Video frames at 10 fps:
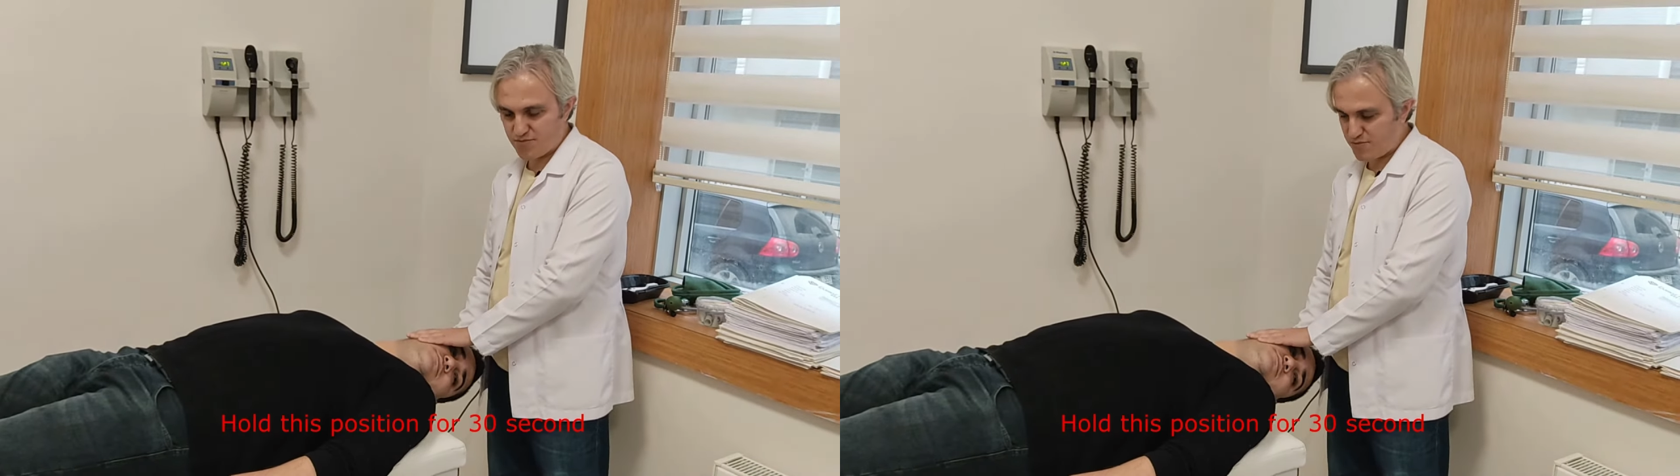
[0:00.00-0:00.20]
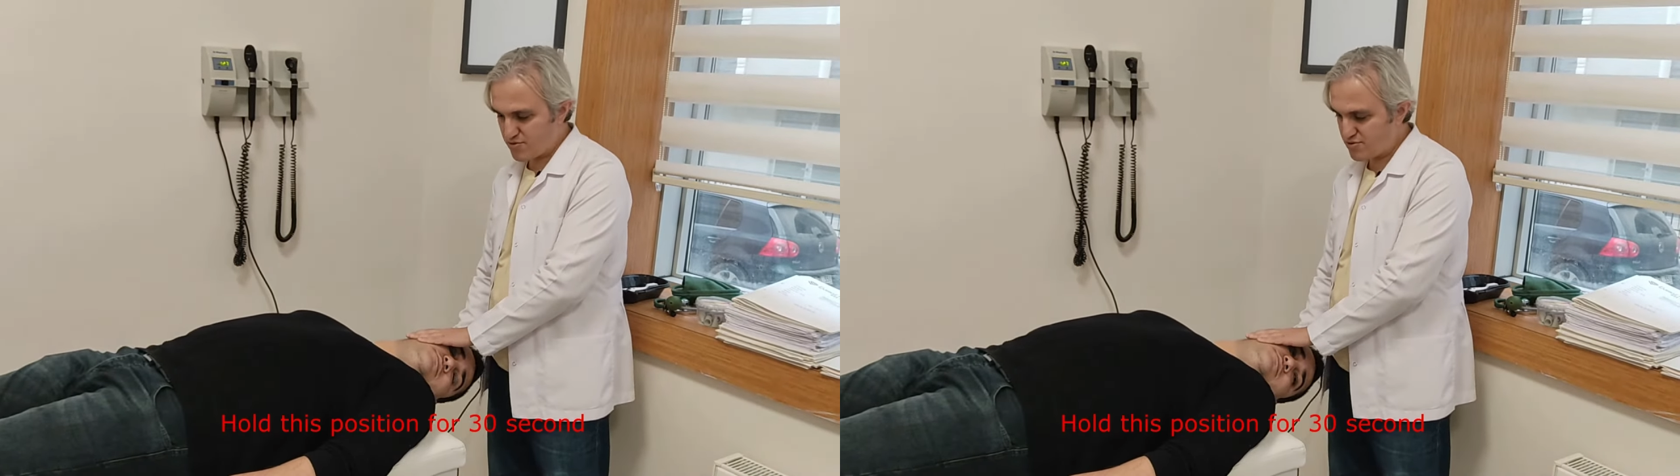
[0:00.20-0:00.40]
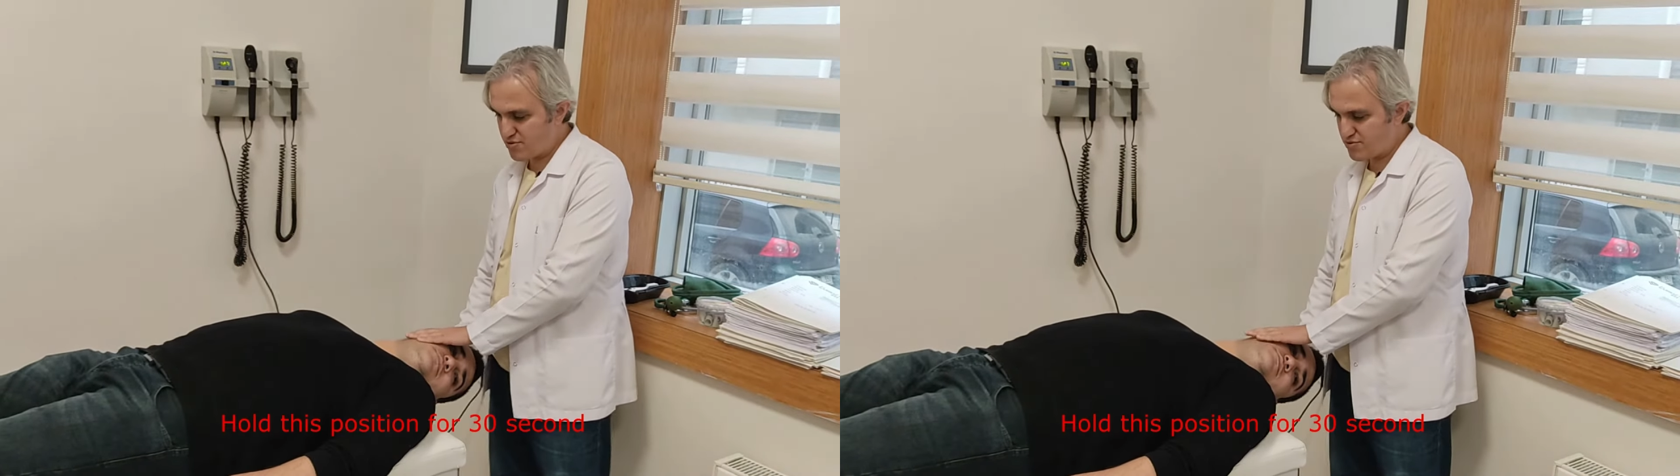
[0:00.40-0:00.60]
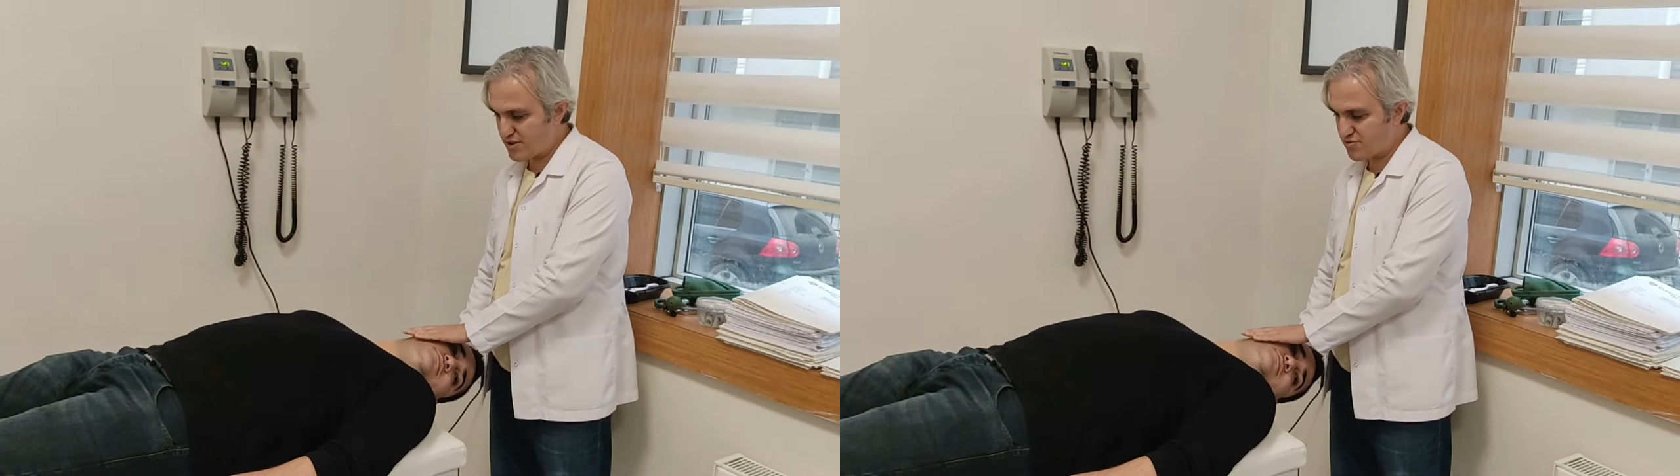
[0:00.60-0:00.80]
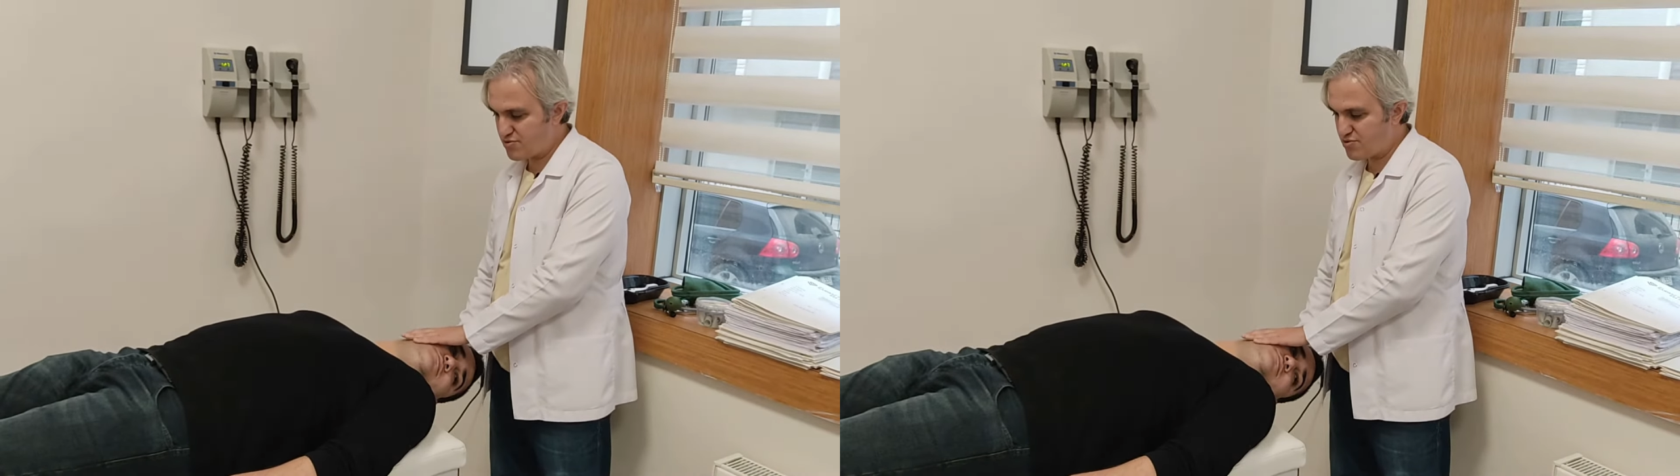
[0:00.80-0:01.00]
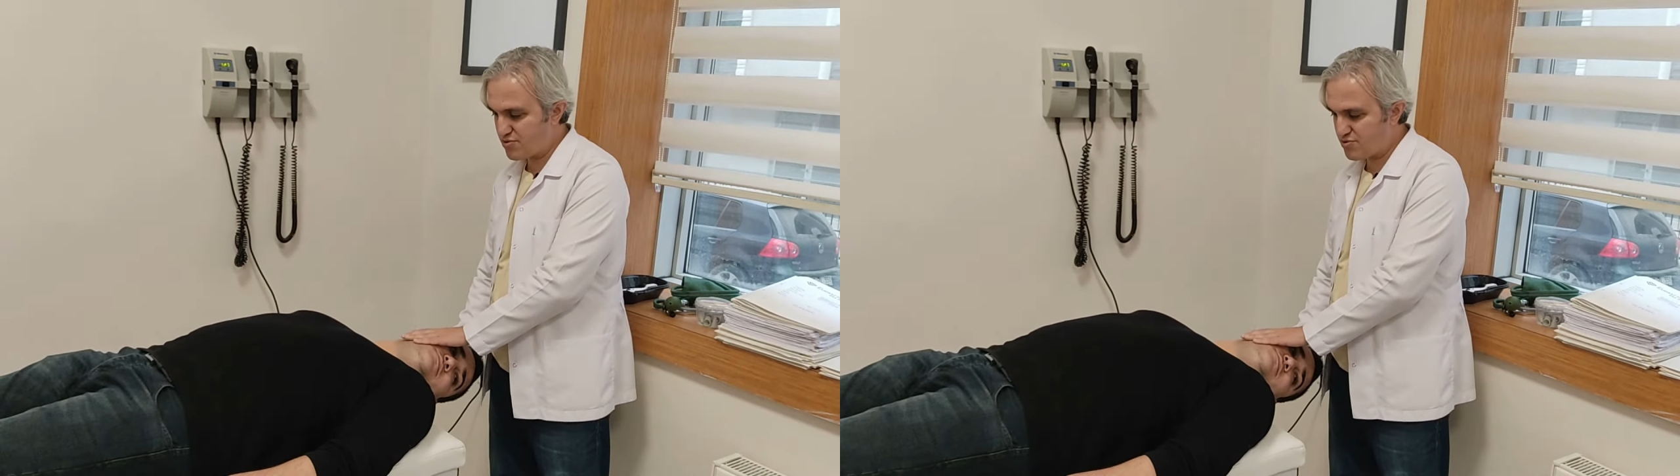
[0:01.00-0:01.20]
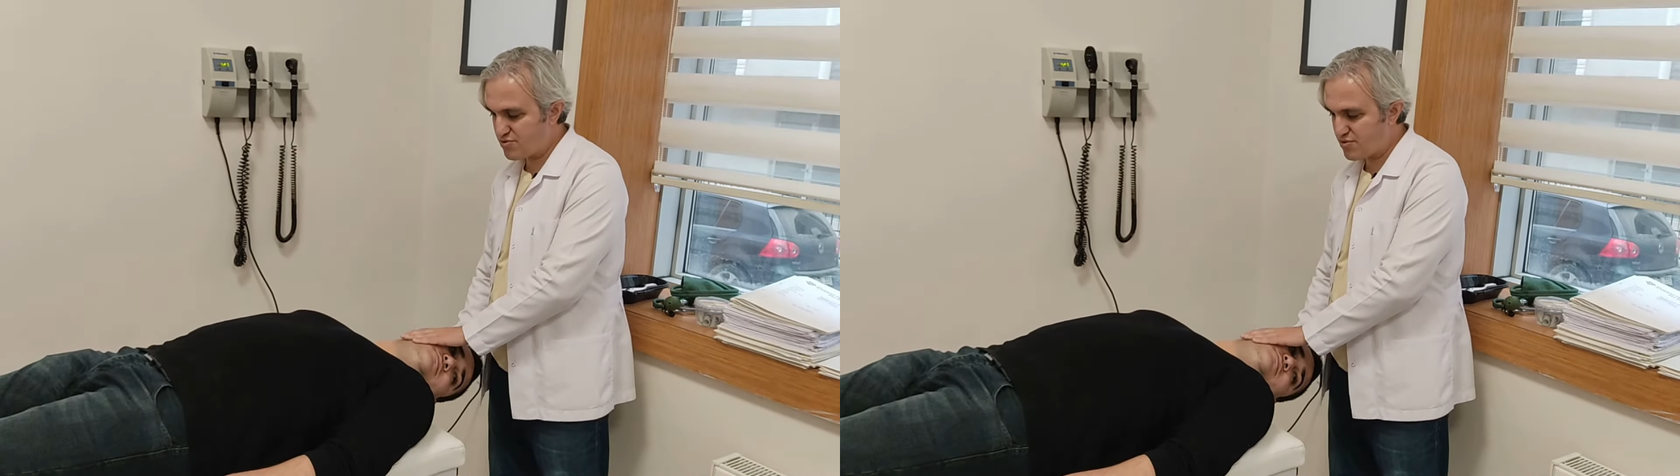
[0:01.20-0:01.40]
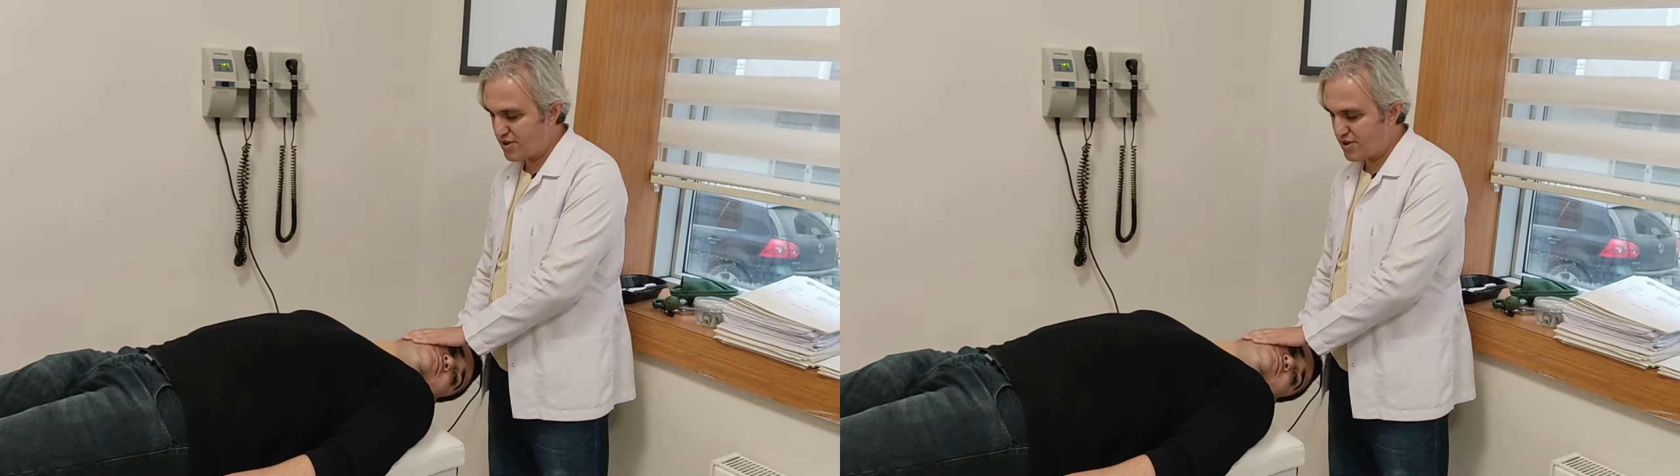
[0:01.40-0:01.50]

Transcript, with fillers: bu pozisyonda tutuyoruz.